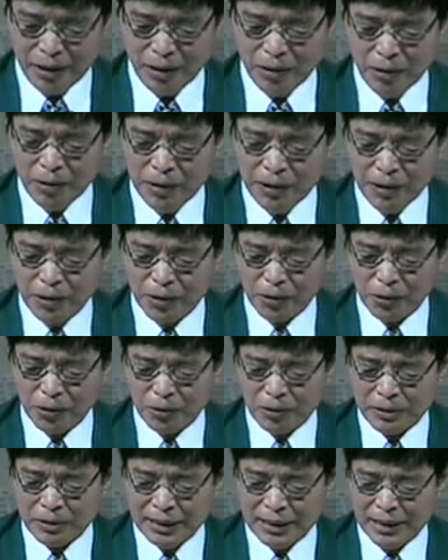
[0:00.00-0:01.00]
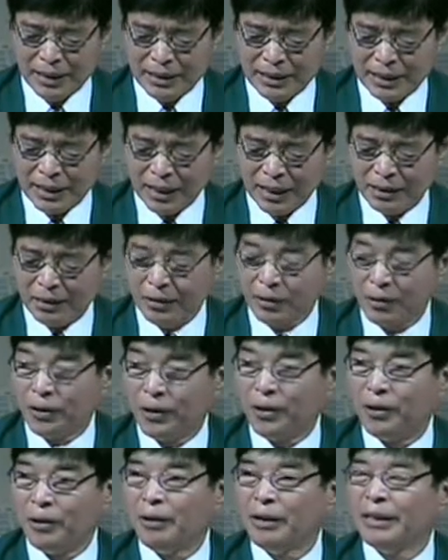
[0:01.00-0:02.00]
오히려 독자
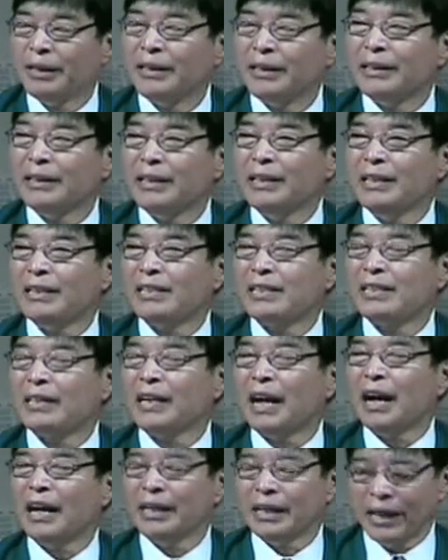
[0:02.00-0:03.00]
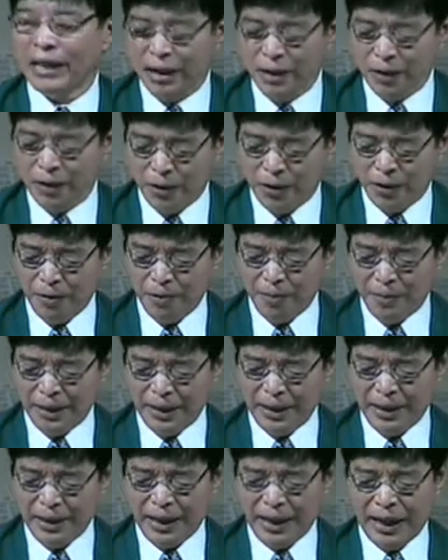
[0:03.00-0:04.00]
이삭도 잃지 아니하고
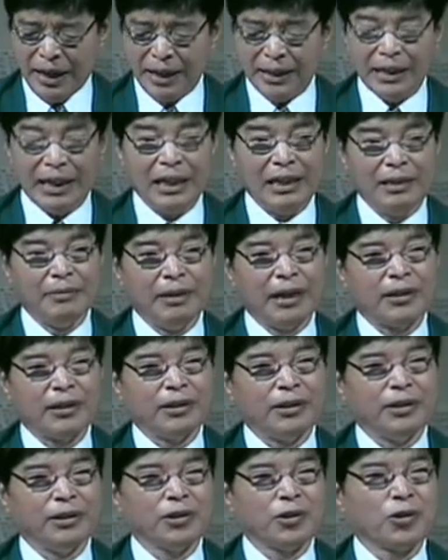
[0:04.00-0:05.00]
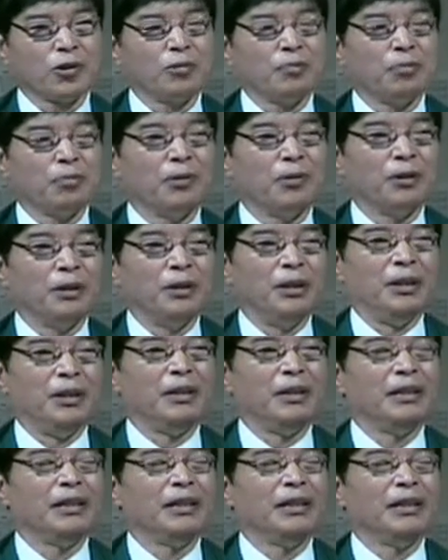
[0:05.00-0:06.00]
하나님의 큰
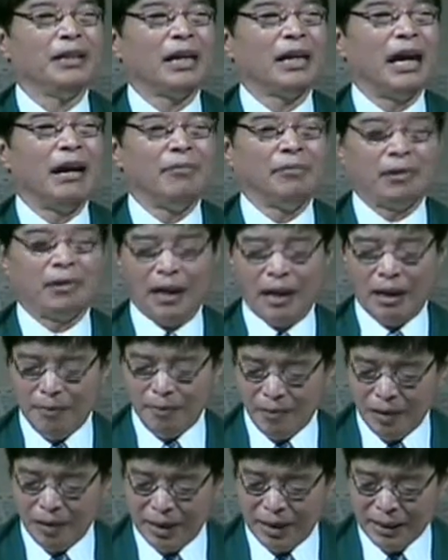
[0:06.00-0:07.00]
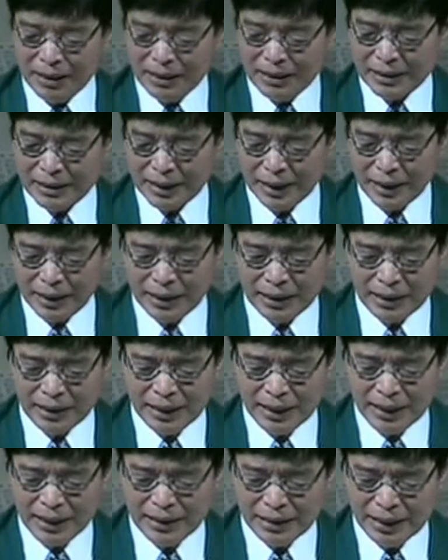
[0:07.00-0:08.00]
축복을 아브라함과
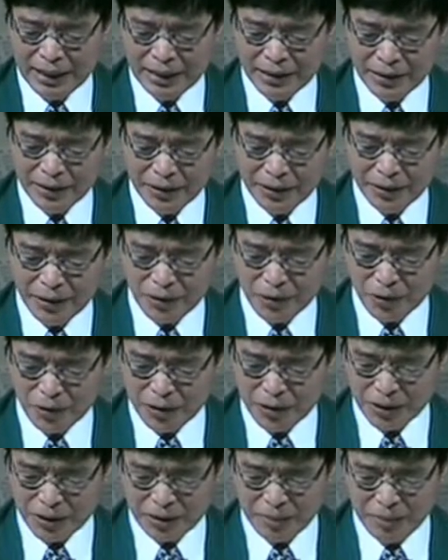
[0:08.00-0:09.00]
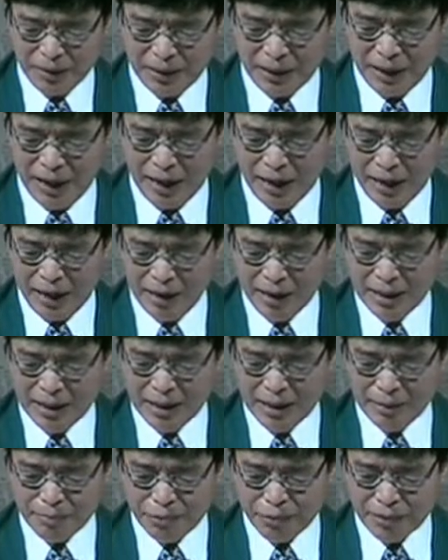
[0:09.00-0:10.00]
이삭에게 내려 주셨습니다.
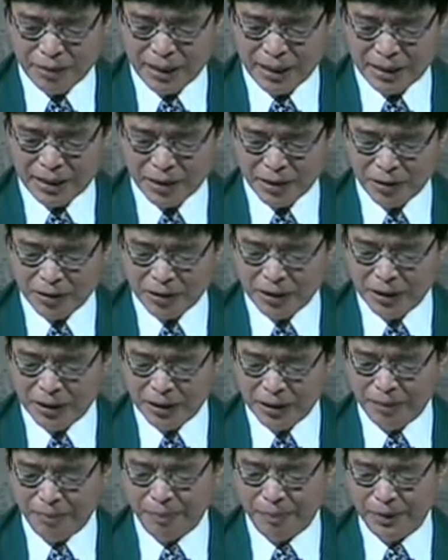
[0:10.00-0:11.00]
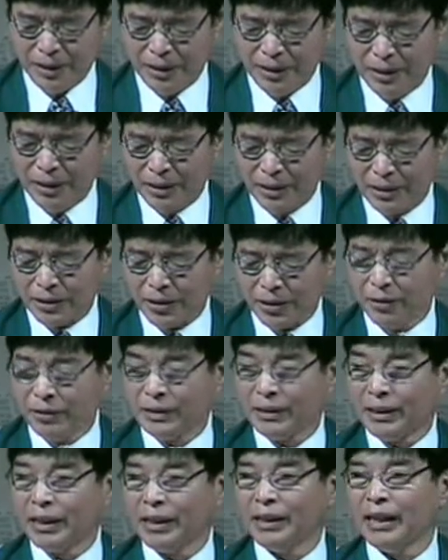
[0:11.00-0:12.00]
부자 청년은
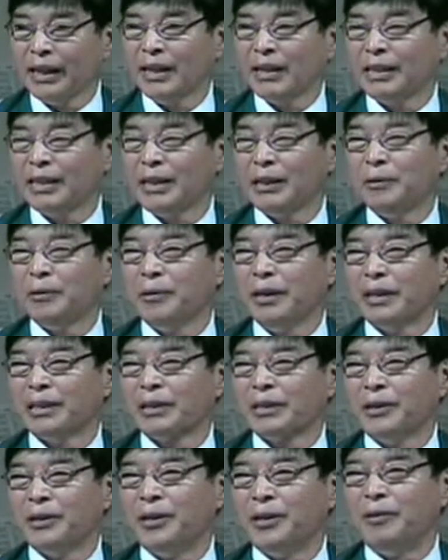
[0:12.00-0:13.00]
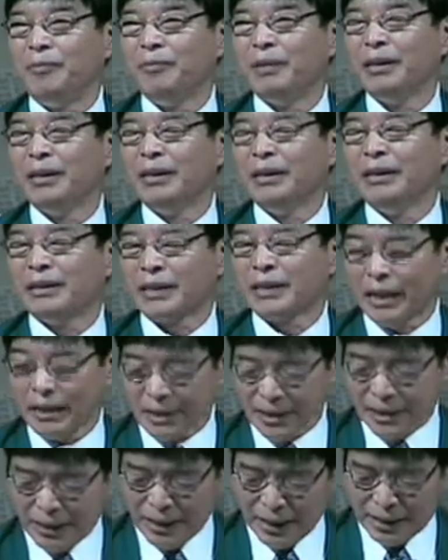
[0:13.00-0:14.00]
선택의 기로에서
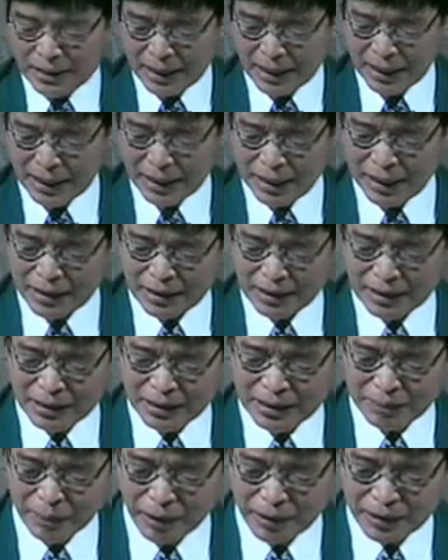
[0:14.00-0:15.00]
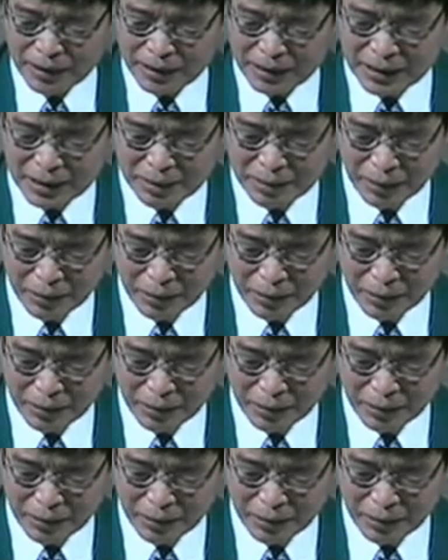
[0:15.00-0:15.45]
자신의 생각을 버리지